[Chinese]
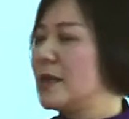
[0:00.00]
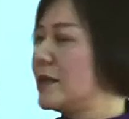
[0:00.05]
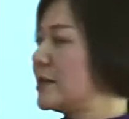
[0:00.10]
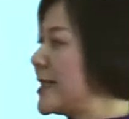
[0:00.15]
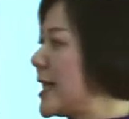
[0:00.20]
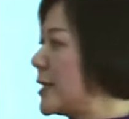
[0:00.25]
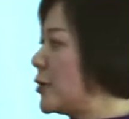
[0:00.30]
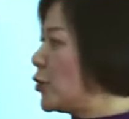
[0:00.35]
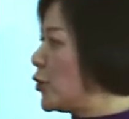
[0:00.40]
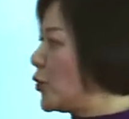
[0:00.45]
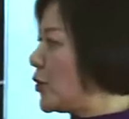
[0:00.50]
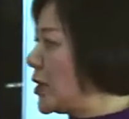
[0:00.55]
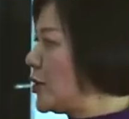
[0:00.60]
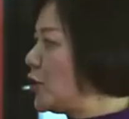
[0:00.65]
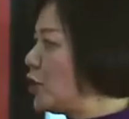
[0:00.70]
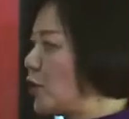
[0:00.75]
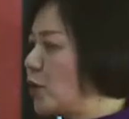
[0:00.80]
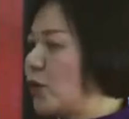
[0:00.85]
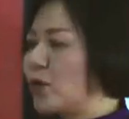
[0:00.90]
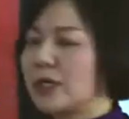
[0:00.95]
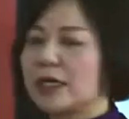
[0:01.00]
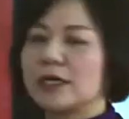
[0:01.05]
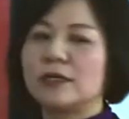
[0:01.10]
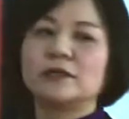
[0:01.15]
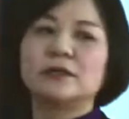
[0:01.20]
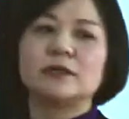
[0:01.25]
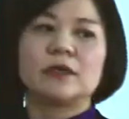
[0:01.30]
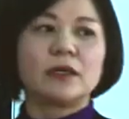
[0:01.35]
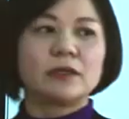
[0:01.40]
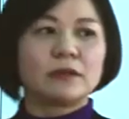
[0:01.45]
在全球
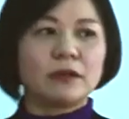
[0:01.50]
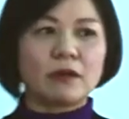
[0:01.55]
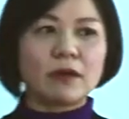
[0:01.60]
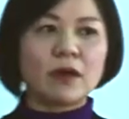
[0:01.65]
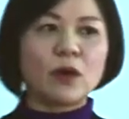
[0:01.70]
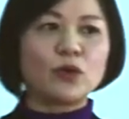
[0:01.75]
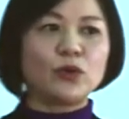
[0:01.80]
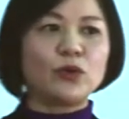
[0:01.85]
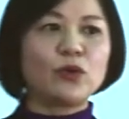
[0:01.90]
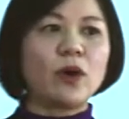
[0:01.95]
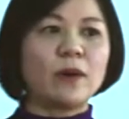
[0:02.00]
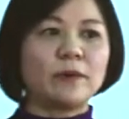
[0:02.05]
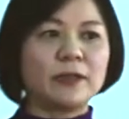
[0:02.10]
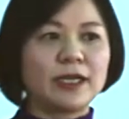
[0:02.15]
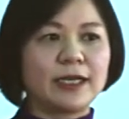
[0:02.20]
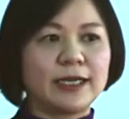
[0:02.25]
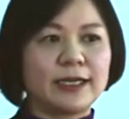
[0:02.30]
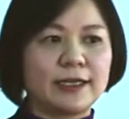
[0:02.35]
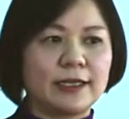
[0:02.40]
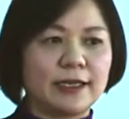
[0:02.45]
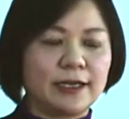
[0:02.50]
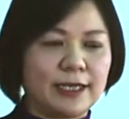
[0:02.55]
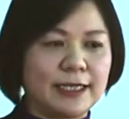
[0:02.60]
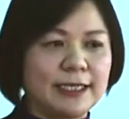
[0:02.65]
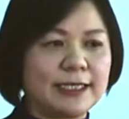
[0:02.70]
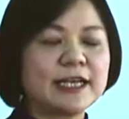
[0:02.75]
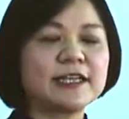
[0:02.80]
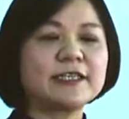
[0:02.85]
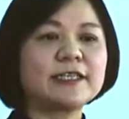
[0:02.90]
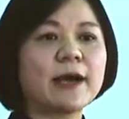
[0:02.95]
跟能够与我们的理理
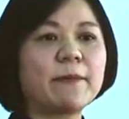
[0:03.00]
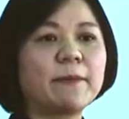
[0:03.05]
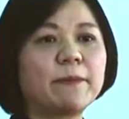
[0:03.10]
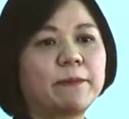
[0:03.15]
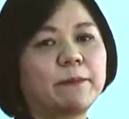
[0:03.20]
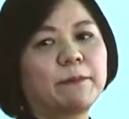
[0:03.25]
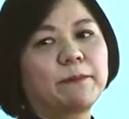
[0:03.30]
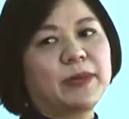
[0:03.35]
念相。